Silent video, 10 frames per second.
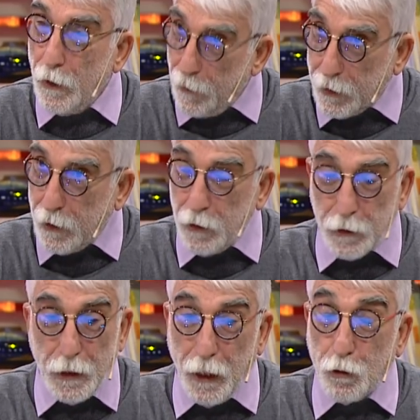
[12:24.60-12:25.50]
Demek ki
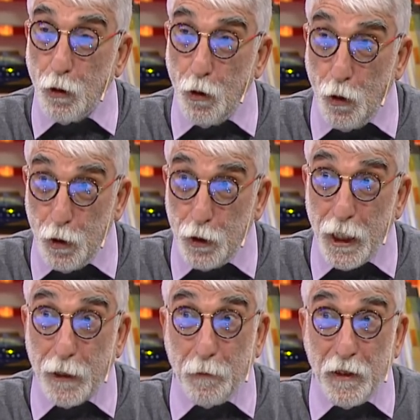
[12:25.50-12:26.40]
tiyatro
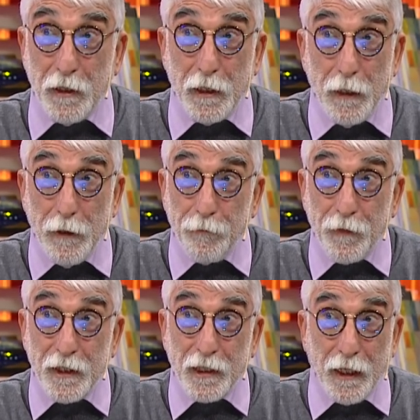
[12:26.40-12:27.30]
ölecek bir
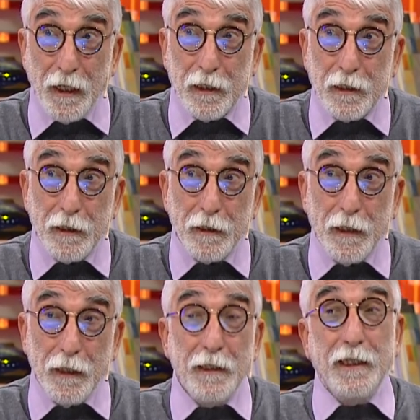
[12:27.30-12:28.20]
sanat
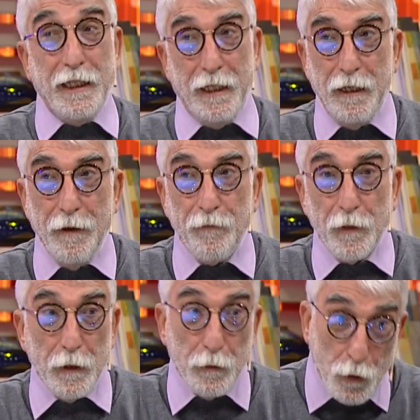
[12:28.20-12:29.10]
dalı değil.
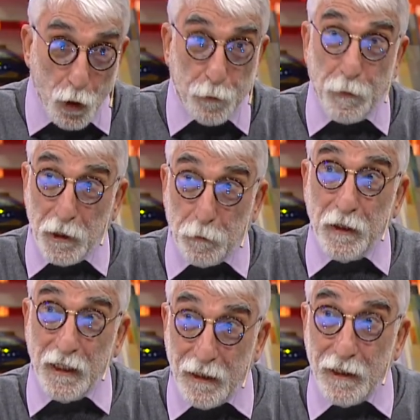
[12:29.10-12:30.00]
4-5
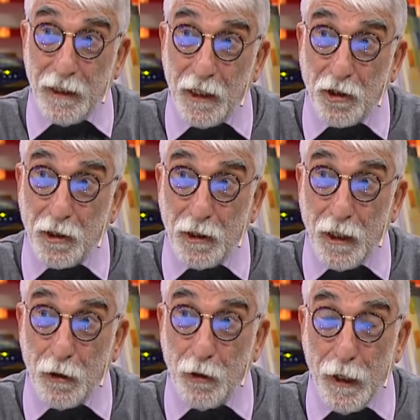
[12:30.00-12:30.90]
bin yıldır
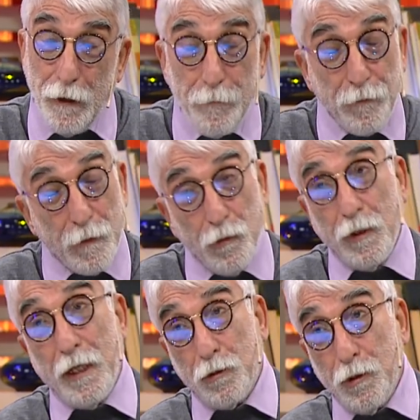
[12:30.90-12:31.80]
yaşadığına göre
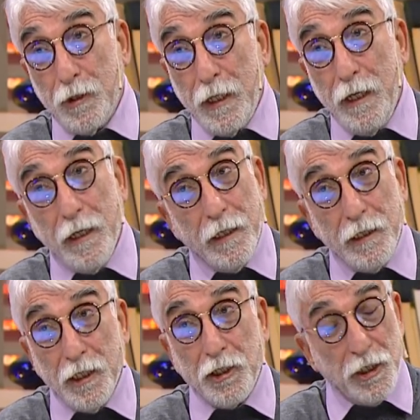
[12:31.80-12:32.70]
bundan sonra da
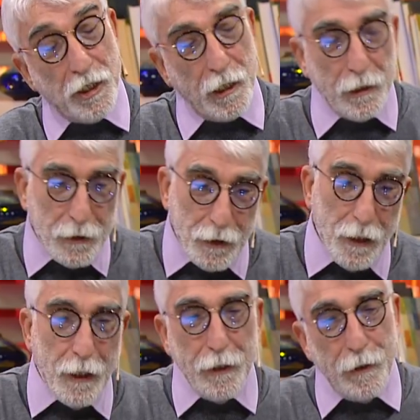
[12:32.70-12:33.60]
yaşayacak.
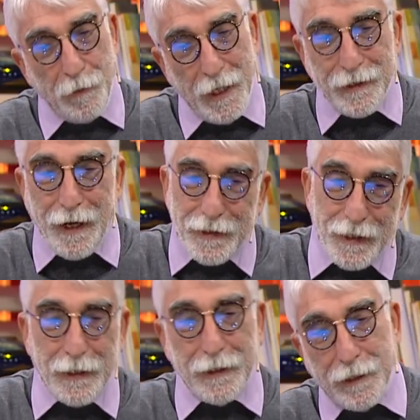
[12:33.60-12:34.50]
Biraz
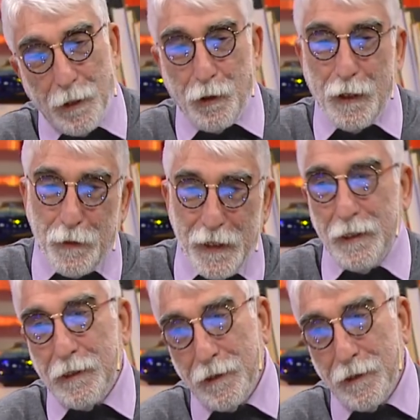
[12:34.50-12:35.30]
aksaklıklar olabilir.